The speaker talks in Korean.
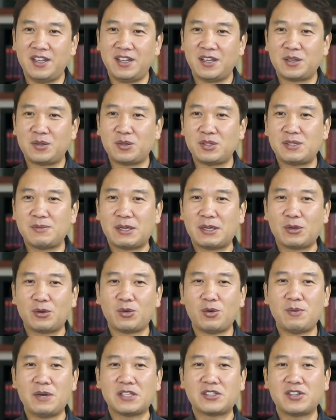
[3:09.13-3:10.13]
그것이 바로
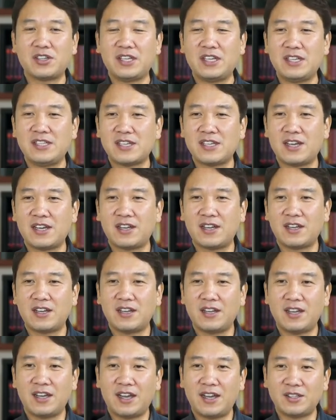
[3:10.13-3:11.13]
로마서 2장,
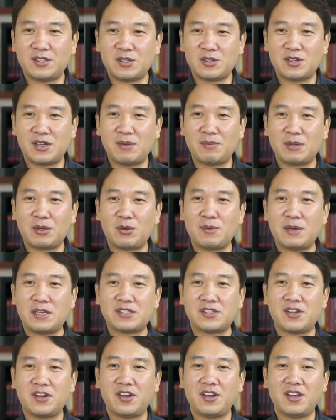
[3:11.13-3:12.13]
아, 죄송합니다.
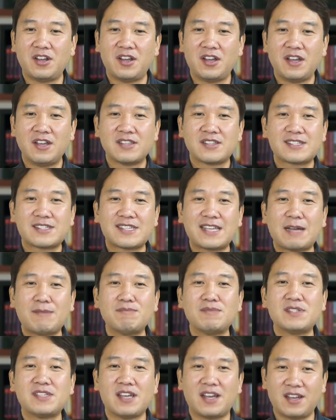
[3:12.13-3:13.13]
로마서
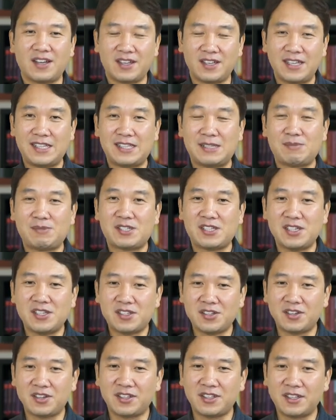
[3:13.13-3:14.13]
3장
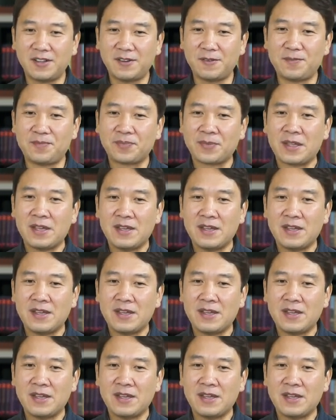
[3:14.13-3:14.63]
27절인데요.